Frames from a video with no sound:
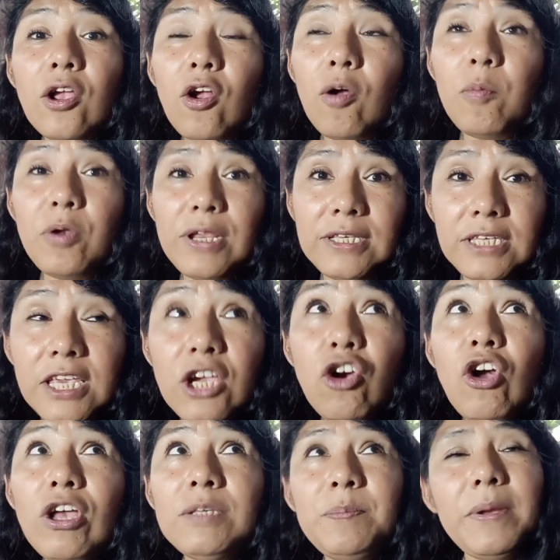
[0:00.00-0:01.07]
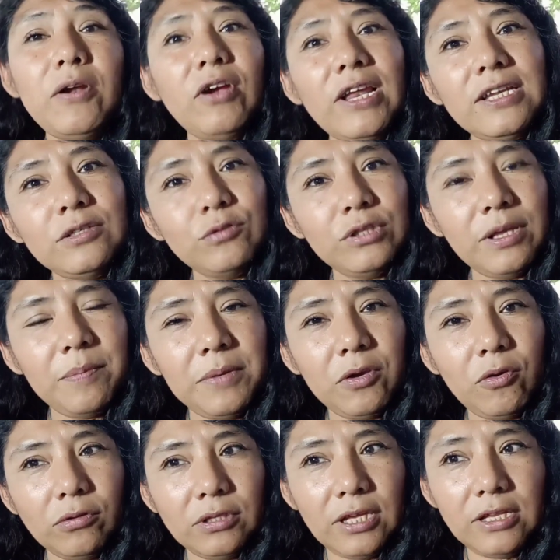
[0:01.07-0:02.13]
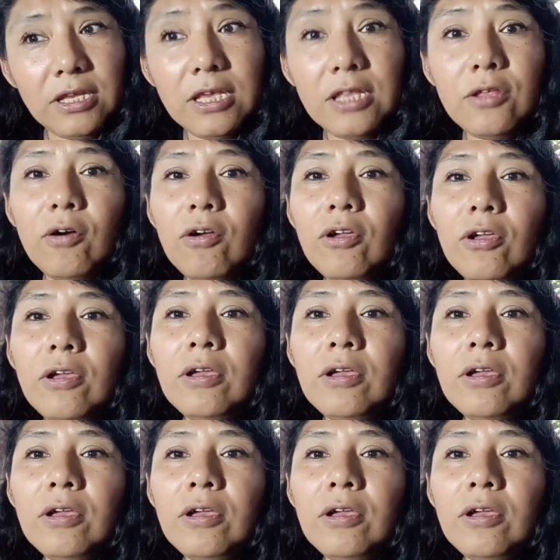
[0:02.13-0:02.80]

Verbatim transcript: Como les digo, espero que les guste mi contenido.